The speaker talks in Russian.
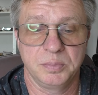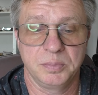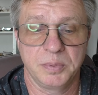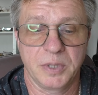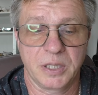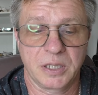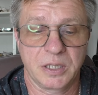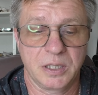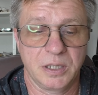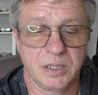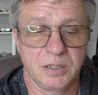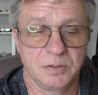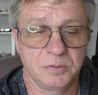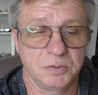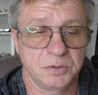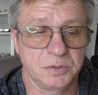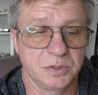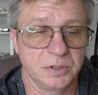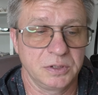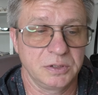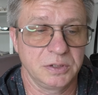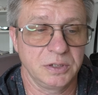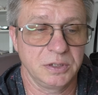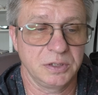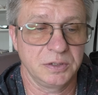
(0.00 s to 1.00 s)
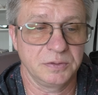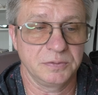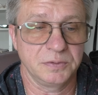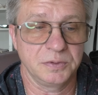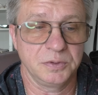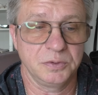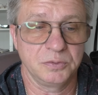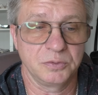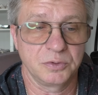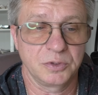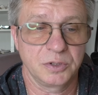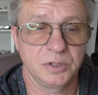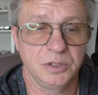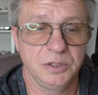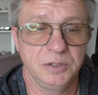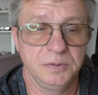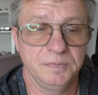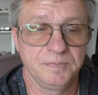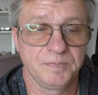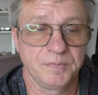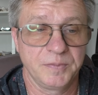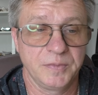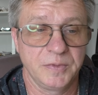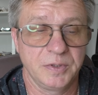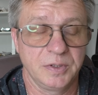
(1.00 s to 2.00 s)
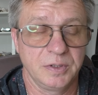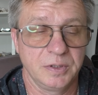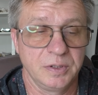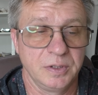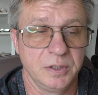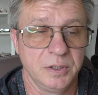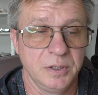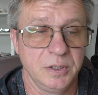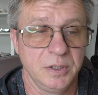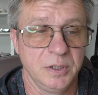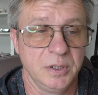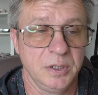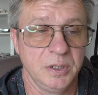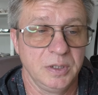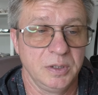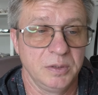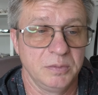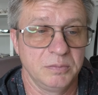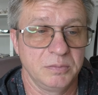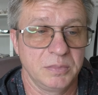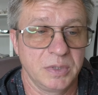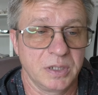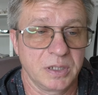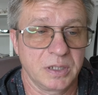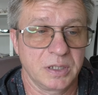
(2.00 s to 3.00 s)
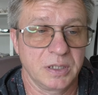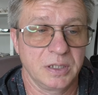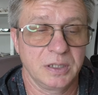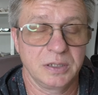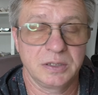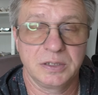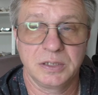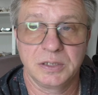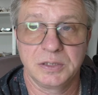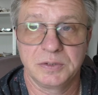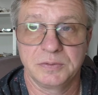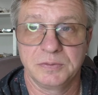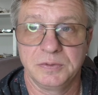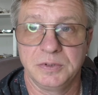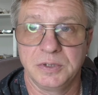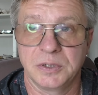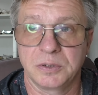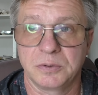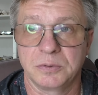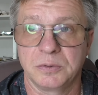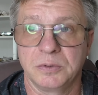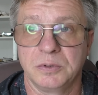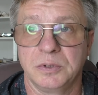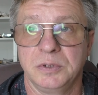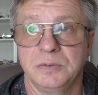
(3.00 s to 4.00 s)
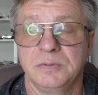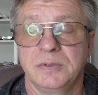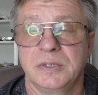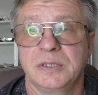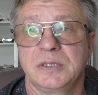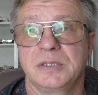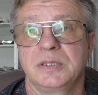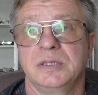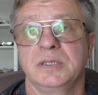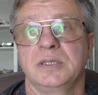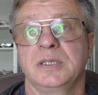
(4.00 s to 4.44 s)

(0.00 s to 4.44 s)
Пока вот от этого не ушли, пока от этого некуда деваться.